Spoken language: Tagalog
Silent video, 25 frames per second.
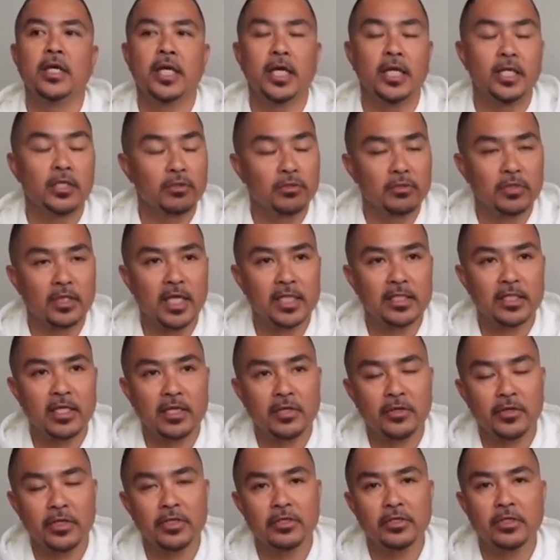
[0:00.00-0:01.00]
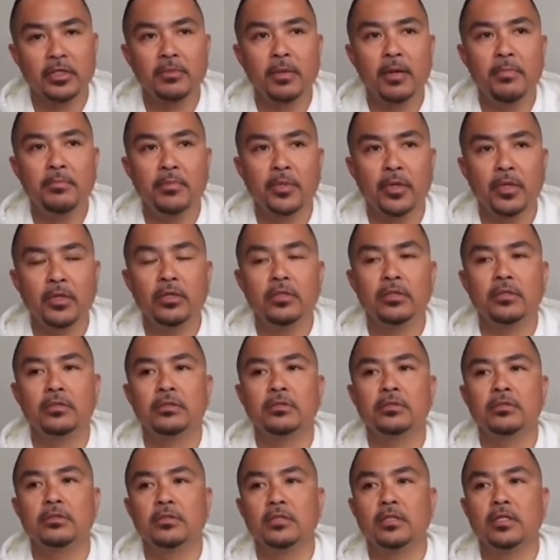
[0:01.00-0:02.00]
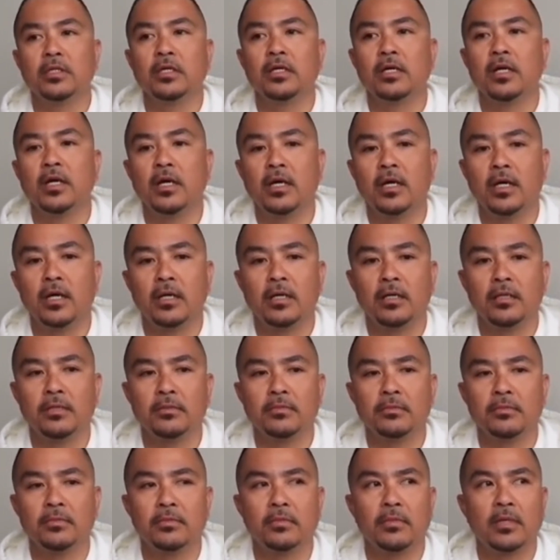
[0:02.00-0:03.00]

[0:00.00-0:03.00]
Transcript: And kung tatanungin nyo naman po, um,